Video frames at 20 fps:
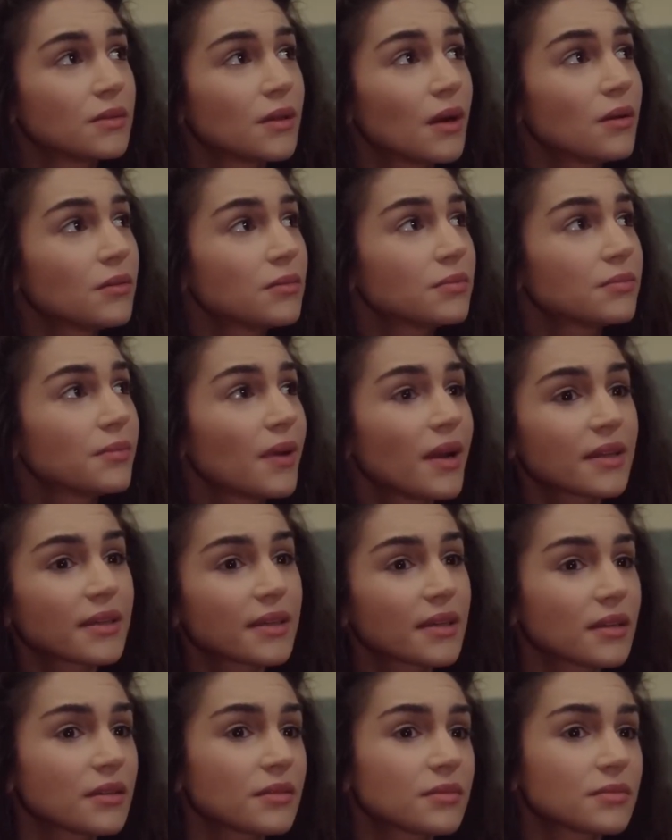Ya
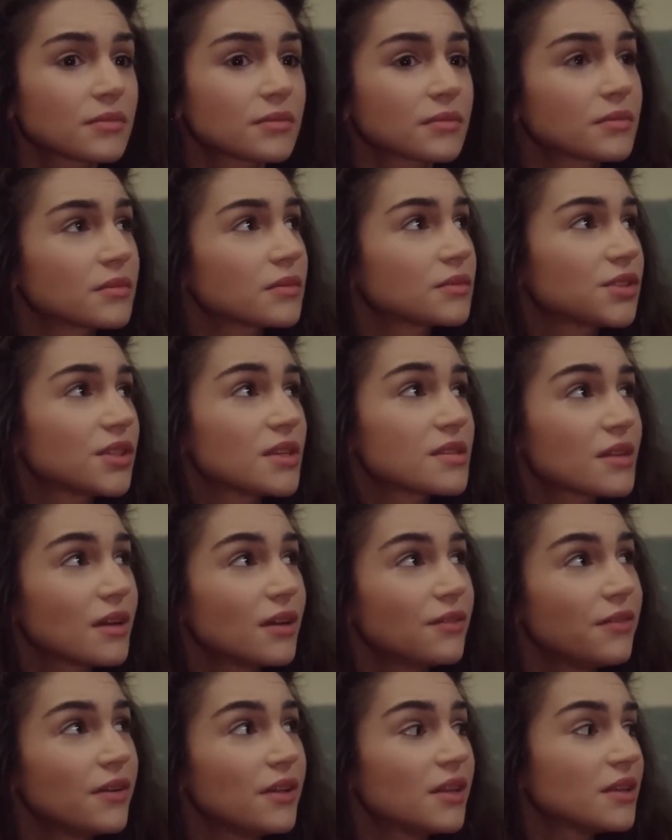belki
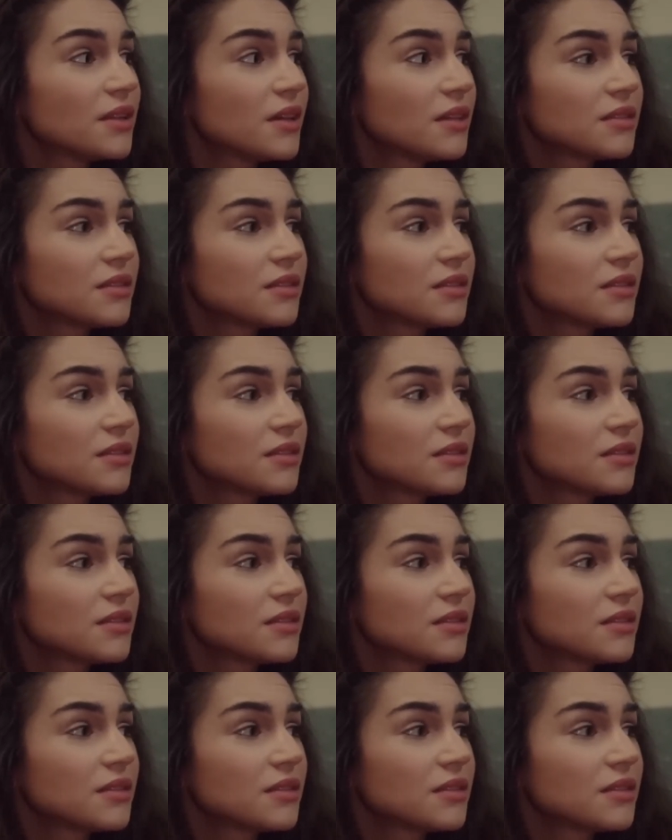ceza falan